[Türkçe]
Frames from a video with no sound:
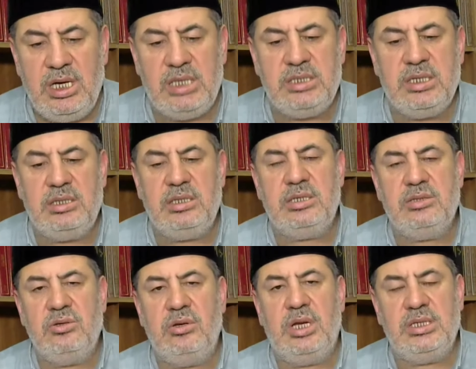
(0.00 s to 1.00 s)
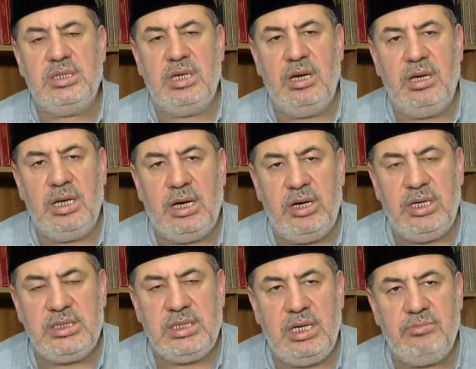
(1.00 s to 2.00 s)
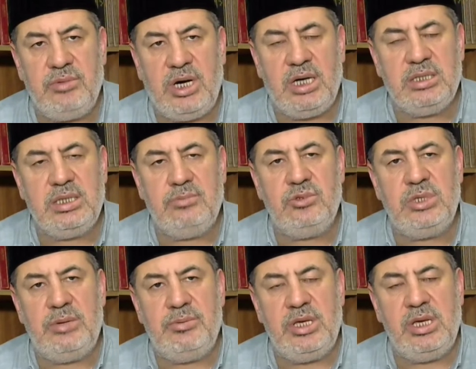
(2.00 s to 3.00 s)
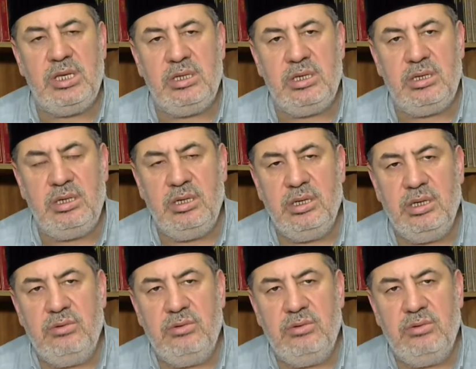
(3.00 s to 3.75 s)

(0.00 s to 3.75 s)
Hazreti Resulullah sallallahu aleyhi ve sellem Hatemün Nebiyyindir